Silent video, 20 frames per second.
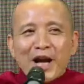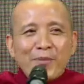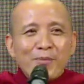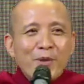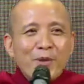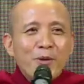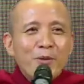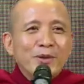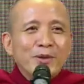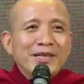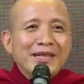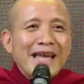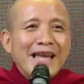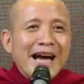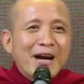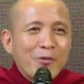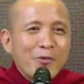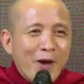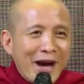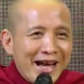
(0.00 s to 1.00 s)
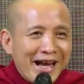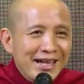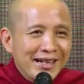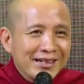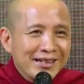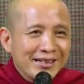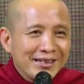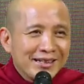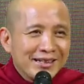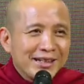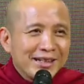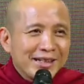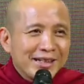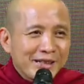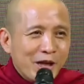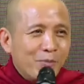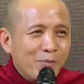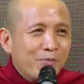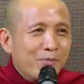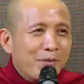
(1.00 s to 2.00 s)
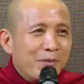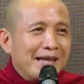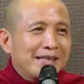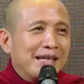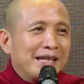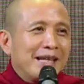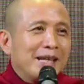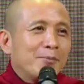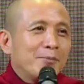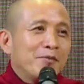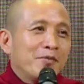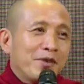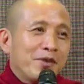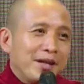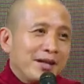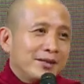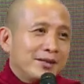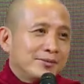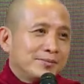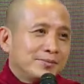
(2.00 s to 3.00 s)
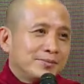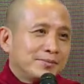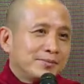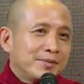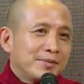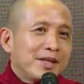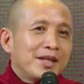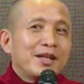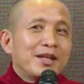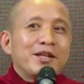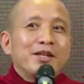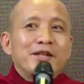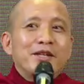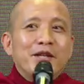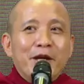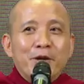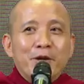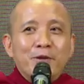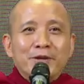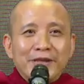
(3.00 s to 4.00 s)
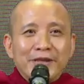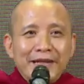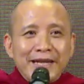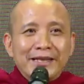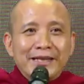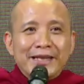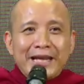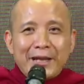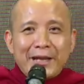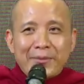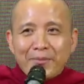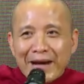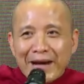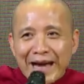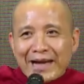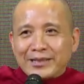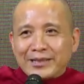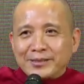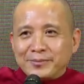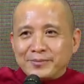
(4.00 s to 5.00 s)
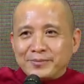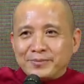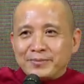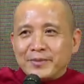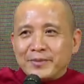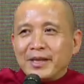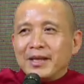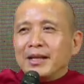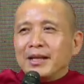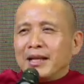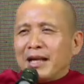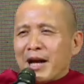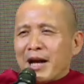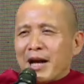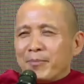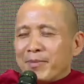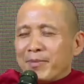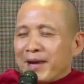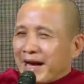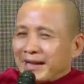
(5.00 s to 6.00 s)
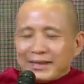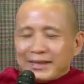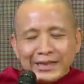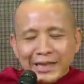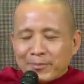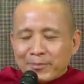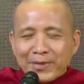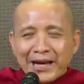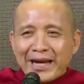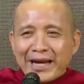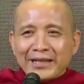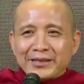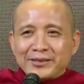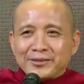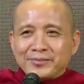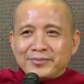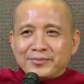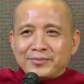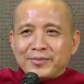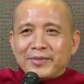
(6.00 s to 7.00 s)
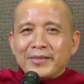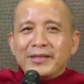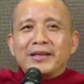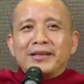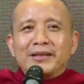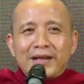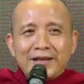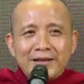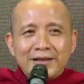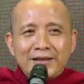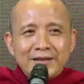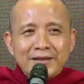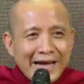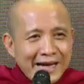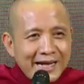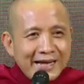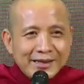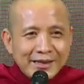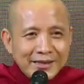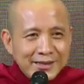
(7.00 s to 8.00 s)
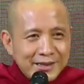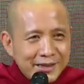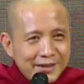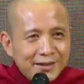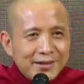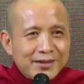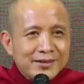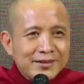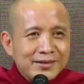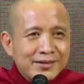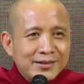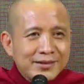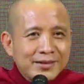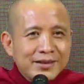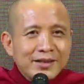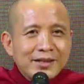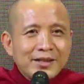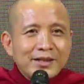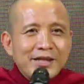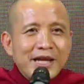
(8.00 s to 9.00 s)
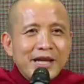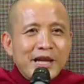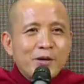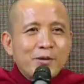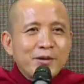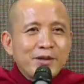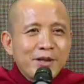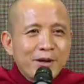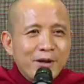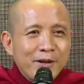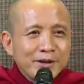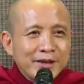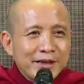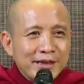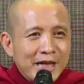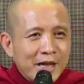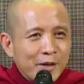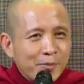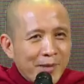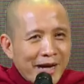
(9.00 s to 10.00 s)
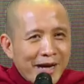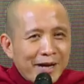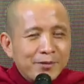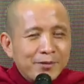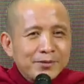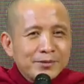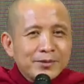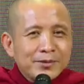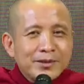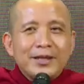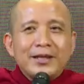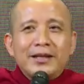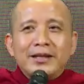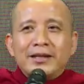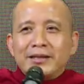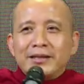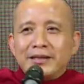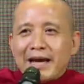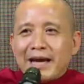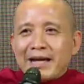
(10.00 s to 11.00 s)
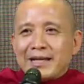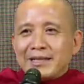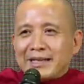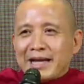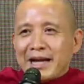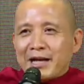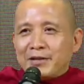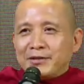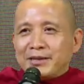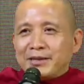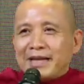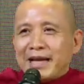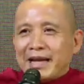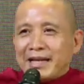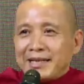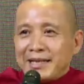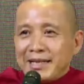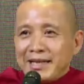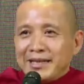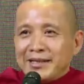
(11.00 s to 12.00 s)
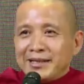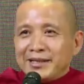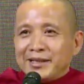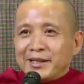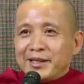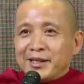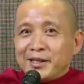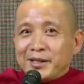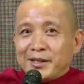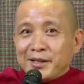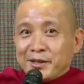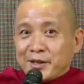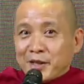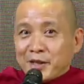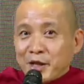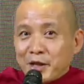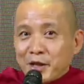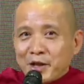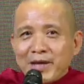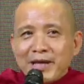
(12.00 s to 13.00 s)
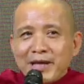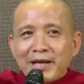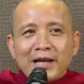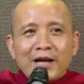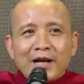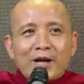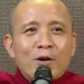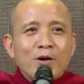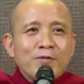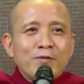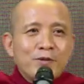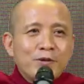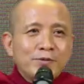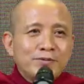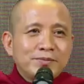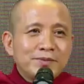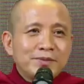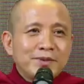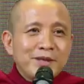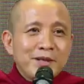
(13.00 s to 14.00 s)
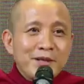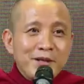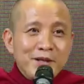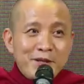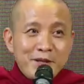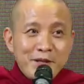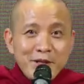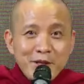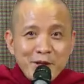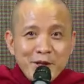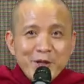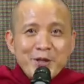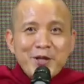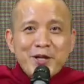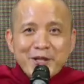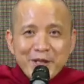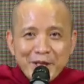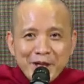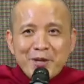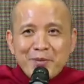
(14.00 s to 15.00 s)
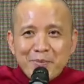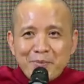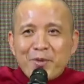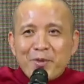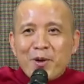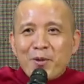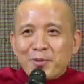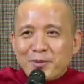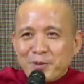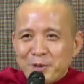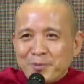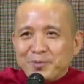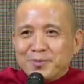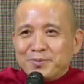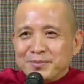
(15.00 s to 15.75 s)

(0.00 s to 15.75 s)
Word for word: mu thì đa quán đông bạn thì lắm phiền nhiều tiền thì lắm bạc làm ác thì gặp ác tự tác thì tự lo gieo gió thì gặp bão gian xảo thì đa nghi từ bi là cõi phúc nhường nhịn một chút